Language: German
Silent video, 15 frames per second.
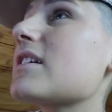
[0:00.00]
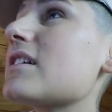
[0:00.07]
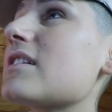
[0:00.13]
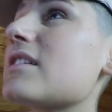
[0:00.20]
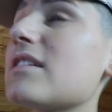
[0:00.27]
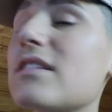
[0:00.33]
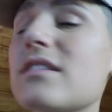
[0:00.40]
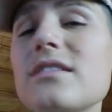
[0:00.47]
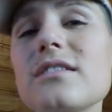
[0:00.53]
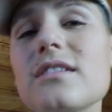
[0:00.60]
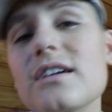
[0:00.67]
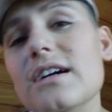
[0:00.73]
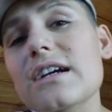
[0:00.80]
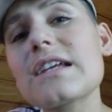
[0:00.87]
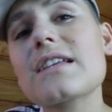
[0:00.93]
richtige,
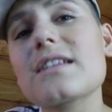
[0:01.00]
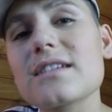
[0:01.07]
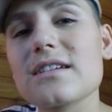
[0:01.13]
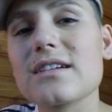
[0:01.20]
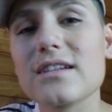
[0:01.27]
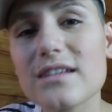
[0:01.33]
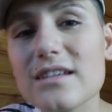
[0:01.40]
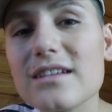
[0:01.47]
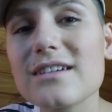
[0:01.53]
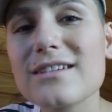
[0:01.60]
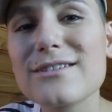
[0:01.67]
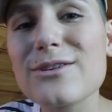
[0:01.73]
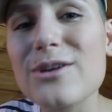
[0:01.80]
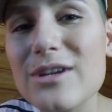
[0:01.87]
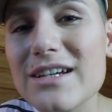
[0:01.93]
richtig,
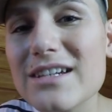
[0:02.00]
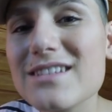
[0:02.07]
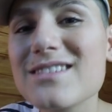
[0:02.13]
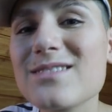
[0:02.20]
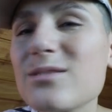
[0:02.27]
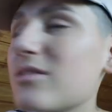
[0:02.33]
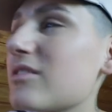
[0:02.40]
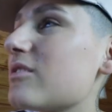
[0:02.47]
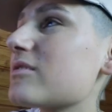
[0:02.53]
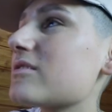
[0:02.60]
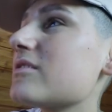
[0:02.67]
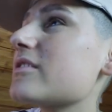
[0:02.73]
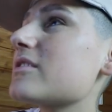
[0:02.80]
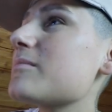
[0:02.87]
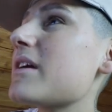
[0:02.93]
richtige Kollektion
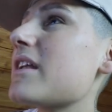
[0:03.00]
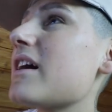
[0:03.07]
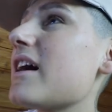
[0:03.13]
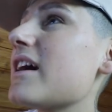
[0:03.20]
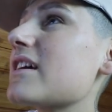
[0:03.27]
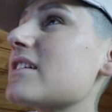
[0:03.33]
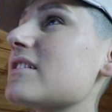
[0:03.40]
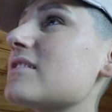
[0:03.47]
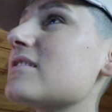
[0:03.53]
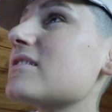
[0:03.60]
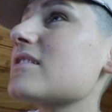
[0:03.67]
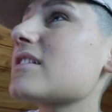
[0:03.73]
raus, Leute, meine eigenen